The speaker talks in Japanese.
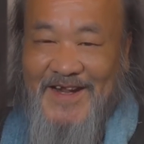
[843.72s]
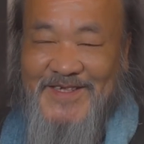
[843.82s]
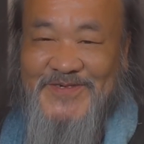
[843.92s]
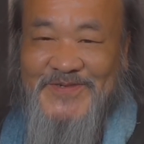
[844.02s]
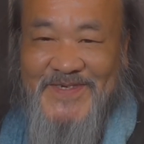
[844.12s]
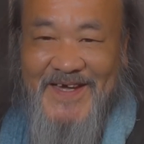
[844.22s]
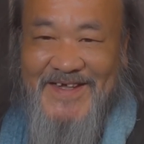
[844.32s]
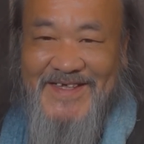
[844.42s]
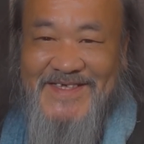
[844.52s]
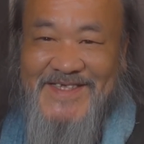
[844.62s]
らに
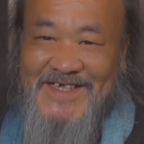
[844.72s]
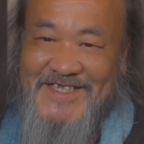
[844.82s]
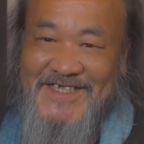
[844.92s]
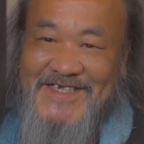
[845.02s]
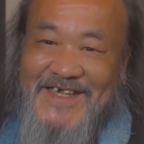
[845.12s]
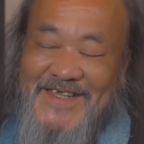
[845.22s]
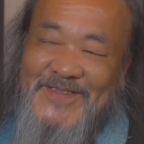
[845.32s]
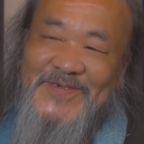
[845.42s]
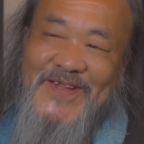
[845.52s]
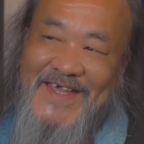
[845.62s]
深い3次元
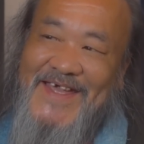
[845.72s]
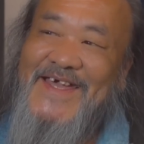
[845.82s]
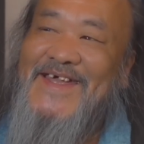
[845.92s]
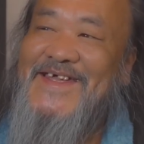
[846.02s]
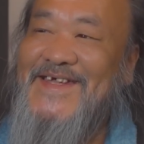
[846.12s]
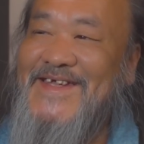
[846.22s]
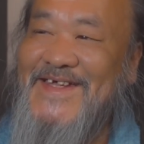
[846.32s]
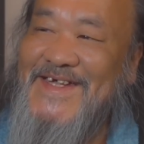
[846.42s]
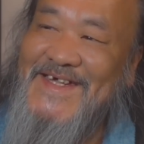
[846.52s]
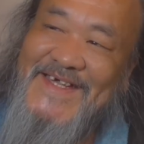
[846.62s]
のね
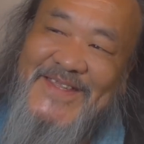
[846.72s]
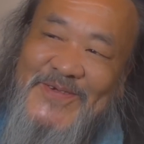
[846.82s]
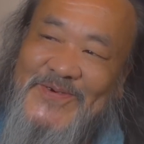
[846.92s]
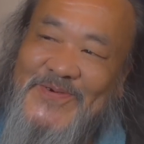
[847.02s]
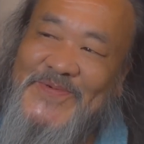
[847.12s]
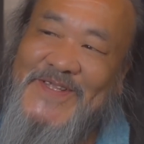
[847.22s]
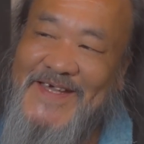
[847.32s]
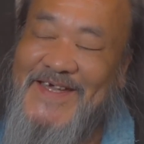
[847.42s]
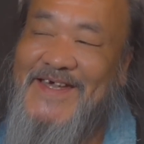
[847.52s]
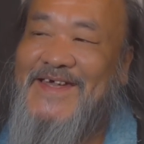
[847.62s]
とこま
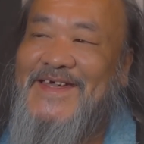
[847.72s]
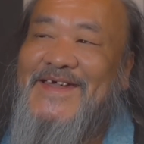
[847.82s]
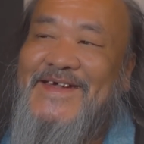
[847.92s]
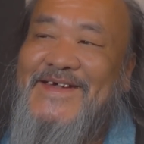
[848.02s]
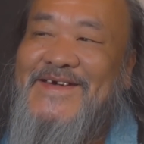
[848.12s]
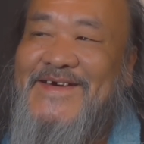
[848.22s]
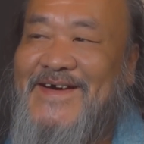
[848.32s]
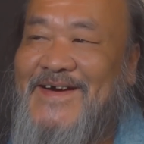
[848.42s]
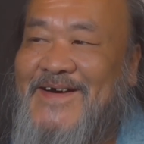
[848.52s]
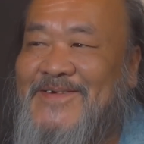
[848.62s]
で
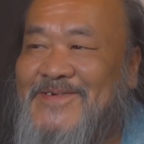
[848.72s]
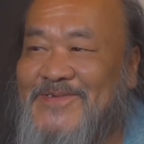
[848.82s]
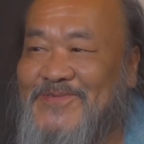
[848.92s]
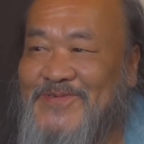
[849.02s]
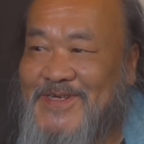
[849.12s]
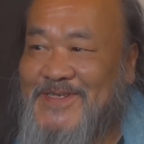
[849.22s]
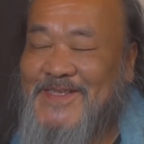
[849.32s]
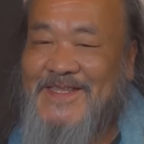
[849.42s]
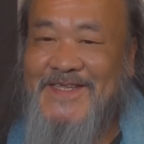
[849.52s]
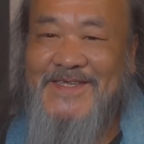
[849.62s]
あるいは
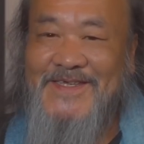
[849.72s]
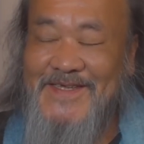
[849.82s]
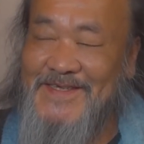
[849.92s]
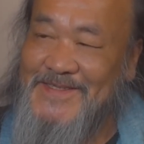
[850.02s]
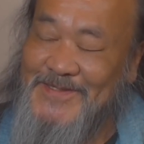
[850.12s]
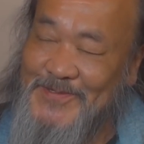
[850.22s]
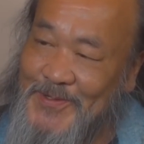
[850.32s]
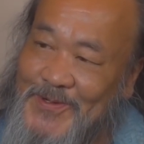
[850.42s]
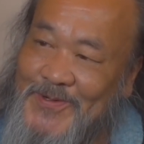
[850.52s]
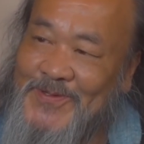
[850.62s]
DS
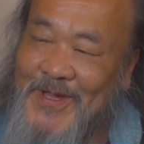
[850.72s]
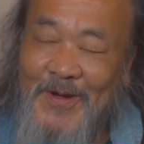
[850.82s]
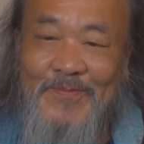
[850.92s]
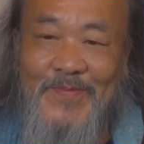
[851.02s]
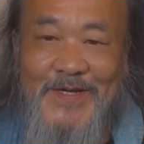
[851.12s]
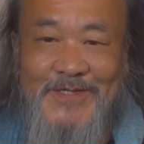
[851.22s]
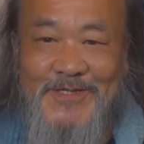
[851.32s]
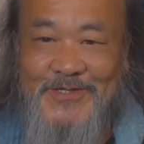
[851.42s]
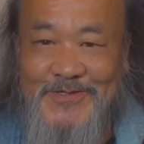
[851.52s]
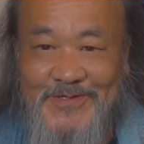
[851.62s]
のナンバー
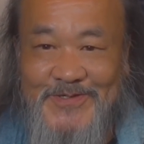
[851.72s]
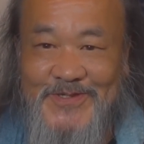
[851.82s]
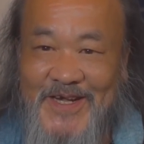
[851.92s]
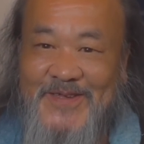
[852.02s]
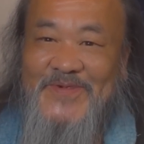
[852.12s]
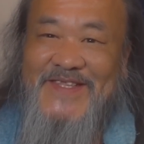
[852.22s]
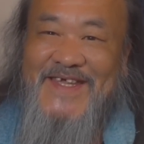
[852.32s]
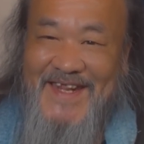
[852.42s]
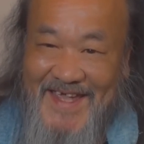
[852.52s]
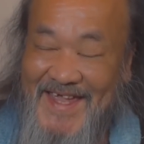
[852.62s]
2ぐらいまで
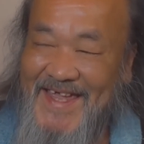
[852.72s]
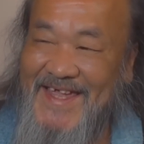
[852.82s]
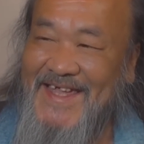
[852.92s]
ね、